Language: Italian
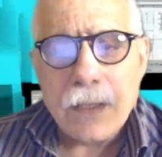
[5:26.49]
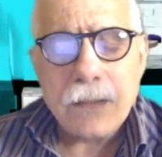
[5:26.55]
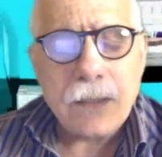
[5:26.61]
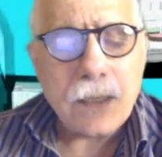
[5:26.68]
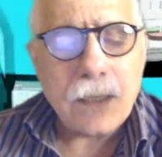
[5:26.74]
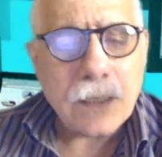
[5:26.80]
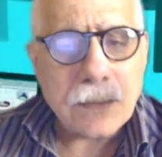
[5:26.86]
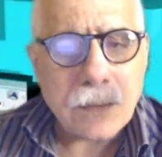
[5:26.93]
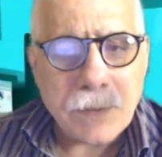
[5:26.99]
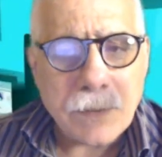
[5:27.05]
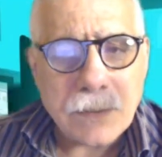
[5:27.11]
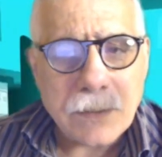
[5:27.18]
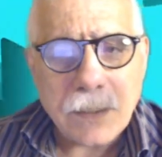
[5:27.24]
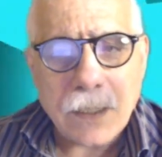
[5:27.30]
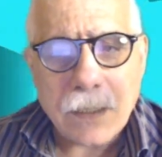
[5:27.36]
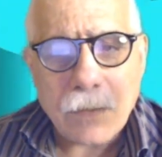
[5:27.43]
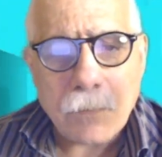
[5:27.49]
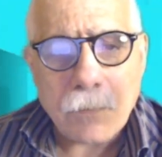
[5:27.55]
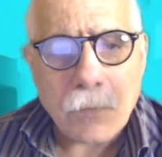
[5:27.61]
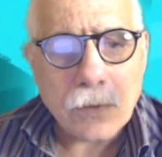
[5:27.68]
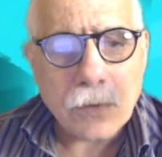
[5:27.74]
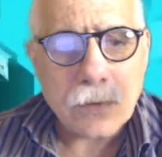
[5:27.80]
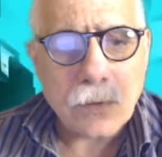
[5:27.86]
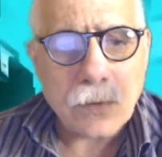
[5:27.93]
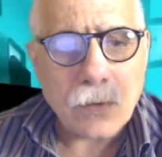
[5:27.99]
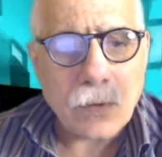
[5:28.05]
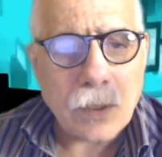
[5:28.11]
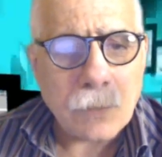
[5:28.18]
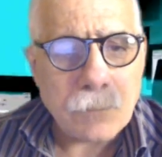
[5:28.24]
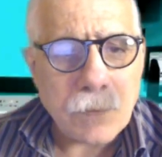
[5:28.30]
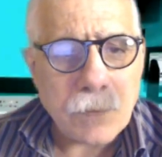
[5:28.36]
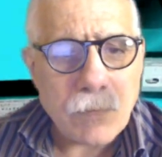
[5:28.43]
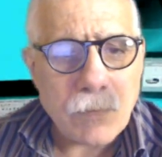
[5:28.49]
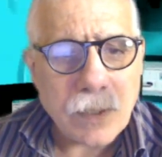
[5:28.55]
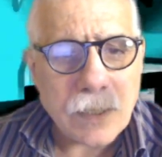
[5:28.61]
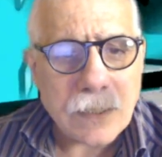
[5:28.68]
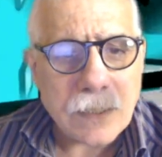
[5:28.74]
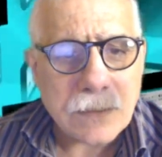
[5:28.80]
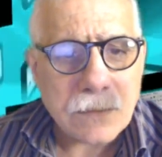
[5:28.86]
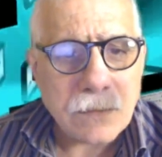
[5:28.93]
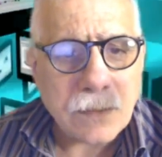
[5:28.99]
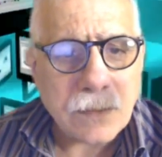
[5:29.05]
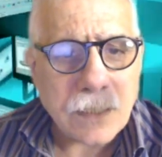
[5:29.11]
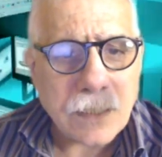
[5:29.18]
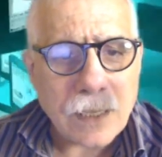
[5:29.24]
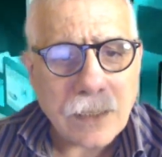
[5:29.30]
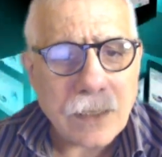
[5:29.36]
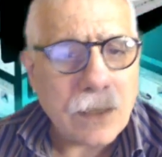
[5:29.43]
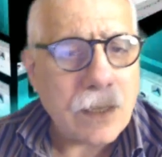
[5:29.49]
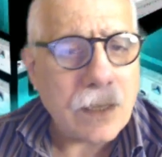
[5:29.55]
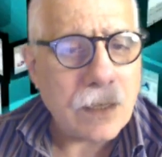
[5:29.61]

direttamente in aeroporto al primo ingresso in Italia